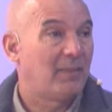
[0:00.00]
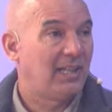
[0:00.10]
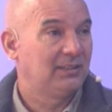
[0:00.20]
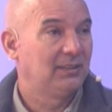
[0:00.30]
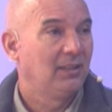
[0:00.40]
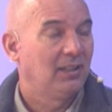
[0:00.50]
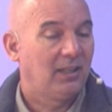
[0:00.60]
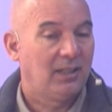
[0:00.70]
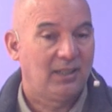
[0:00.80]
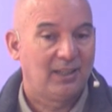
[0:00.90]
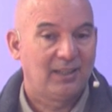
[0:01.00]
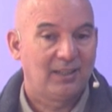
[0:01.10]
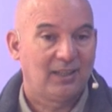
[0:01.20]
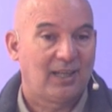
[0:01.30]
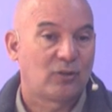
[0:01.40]
más.
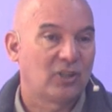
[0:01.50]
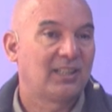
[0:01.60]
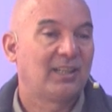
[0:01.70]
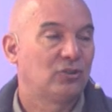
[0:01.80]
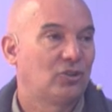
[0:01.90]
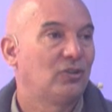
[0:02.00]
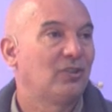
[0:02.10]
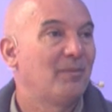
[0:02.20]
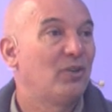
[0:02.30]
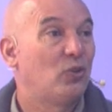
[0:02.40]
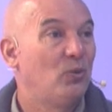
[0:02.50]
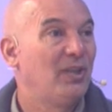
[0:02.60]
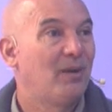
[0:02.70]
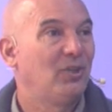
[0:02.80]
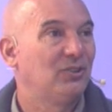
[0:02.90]
Eh, acordate que nosotros también nos
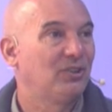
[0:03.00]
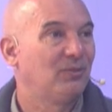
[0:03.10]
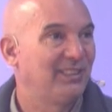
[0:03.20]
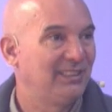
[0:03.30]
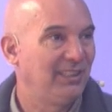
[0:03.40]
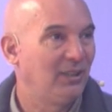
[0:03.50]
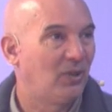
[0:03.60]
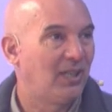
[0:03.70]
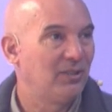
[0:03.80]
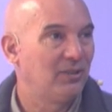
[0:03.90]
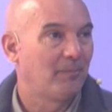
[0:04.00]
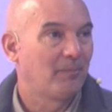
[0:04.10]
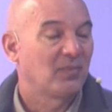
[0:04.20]
jubilamos a los 55 años.